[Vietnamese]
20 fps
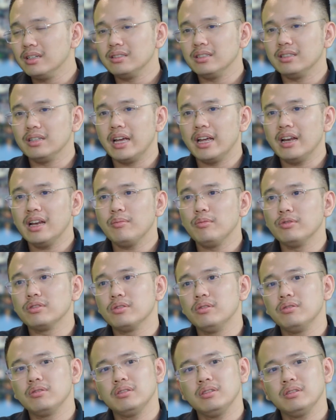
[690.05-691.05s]
Thì đấy là một
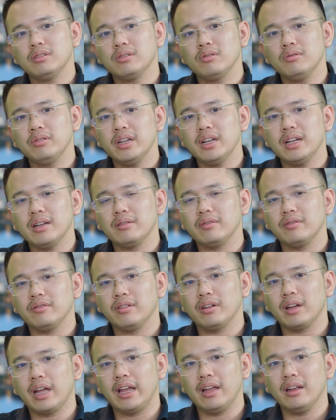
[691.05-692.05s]
số những tôi nghĩ là
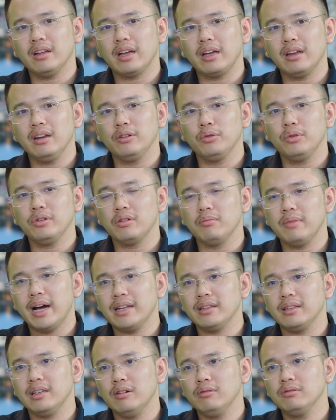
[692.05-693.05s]
cái lời khuyên của
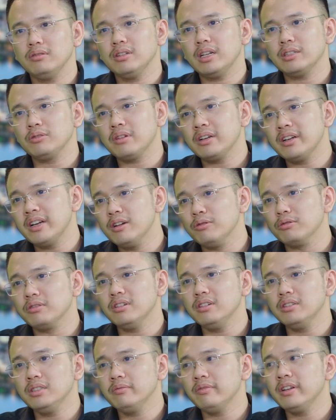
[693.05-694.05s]
bạn. Nếu tức là chúng ta nên đầu
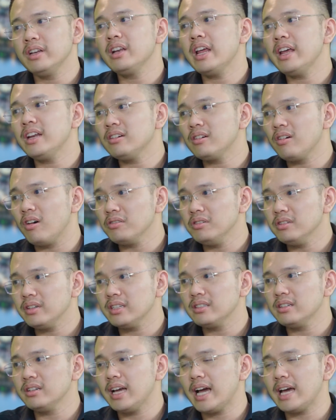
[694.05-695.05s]
tư nhưng vẫn nên có những
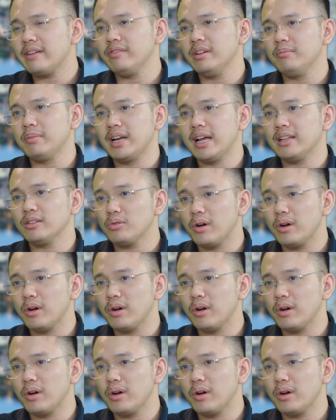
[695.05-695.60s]
cái giới hạn về mặt an